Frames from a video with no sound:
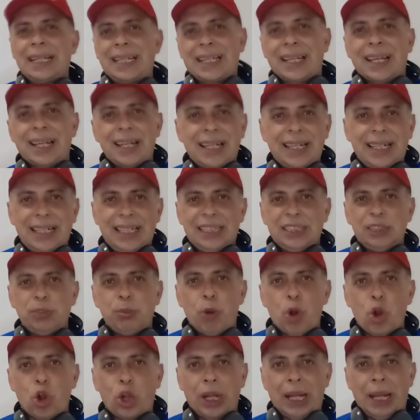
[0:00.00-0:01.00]
Caracas
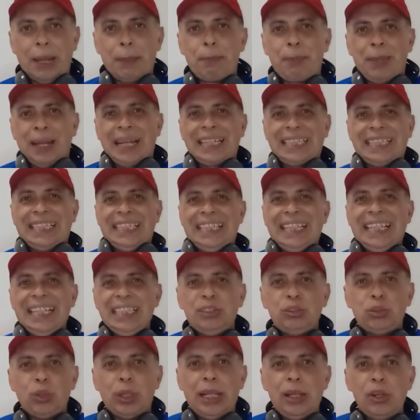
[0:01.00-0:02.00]
Boca,
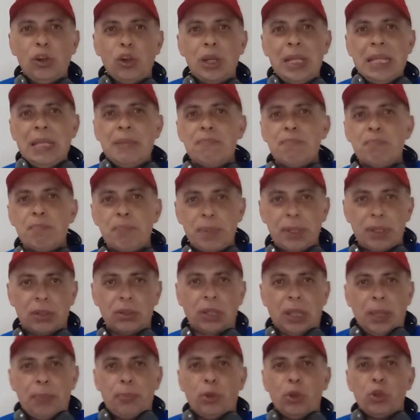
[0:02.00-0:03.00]
partidazo en el
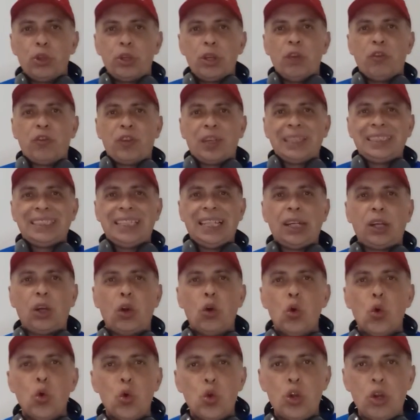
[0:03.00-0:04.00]
Olímpico que podría ofrecer
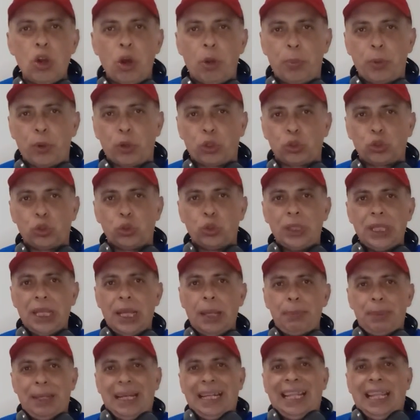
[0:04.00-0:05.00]
una
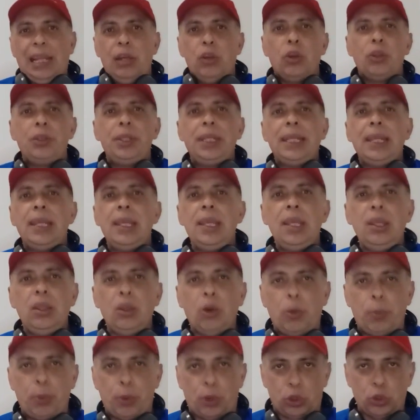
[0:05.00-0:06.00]
oportunidad para que los
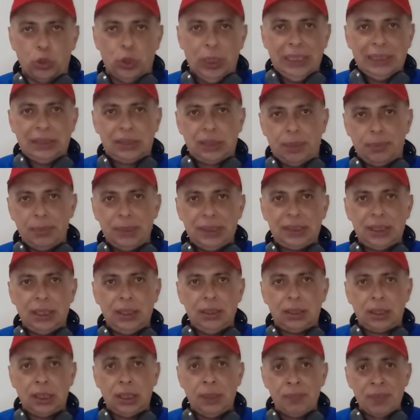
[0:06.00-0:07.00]
dirigidos por Noel San
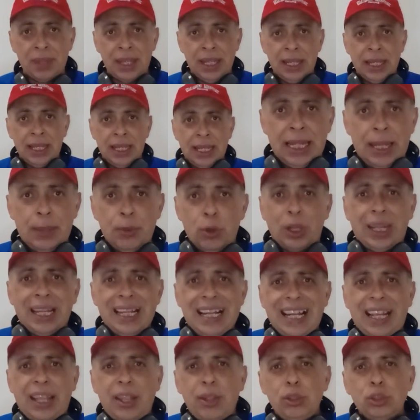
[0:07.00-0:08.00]
Vicente
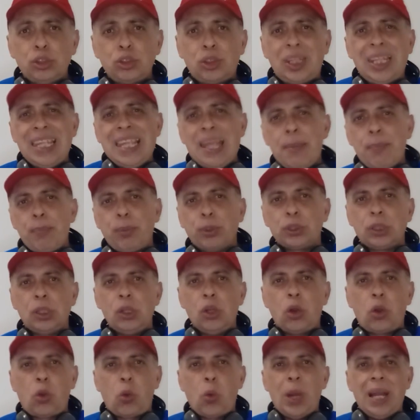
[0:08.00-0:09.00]
evoquen aquellos tiempos en
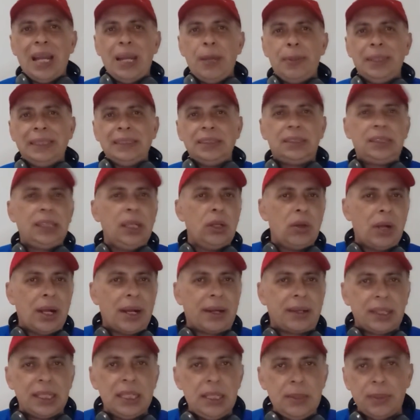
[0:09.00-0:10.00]
los cuales vencieron a
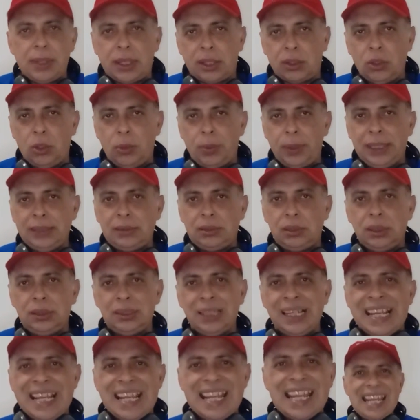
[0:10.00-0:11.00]
River dos
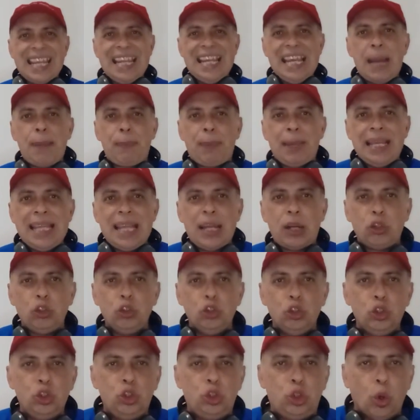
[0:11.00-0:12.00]
veces y la
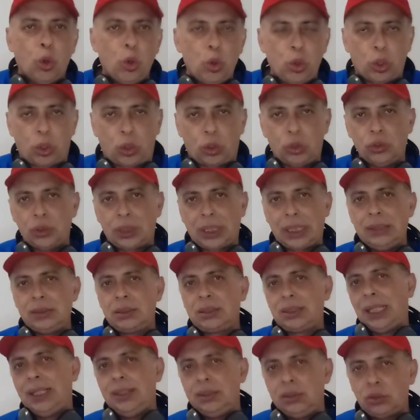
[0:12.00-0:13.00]
pelearon duro contra el
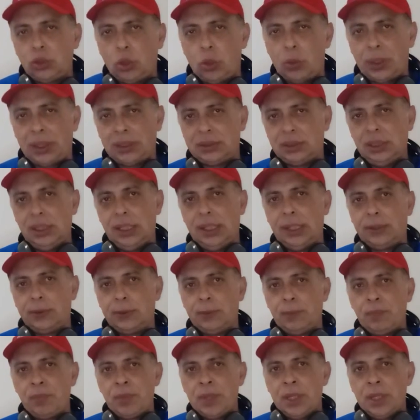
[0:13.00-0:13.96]
Santos brasilero.